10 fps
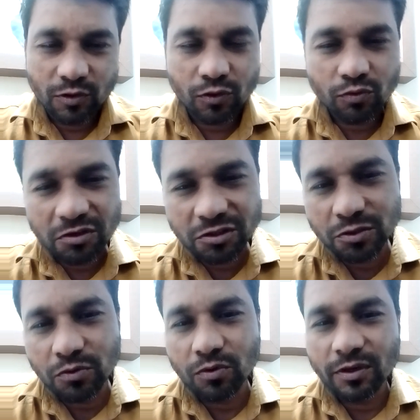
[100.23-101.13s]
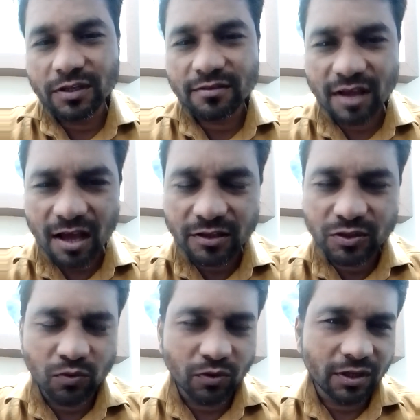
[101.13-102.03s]
और स्वस्थ हो के
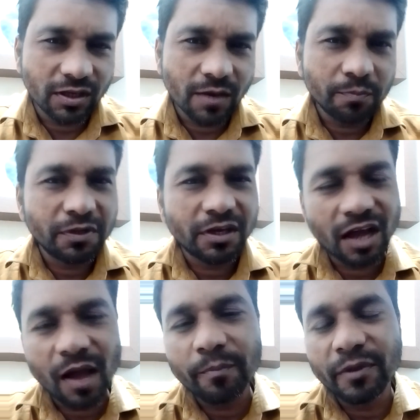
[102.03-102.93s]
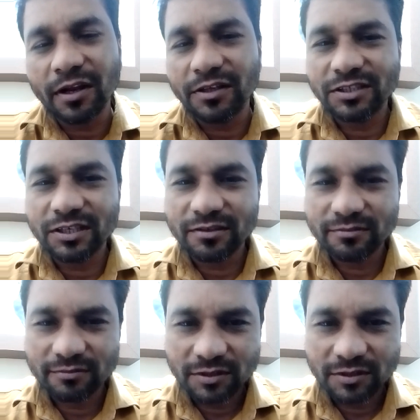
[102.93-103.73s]
शांत हो के अपने काम में लग जाए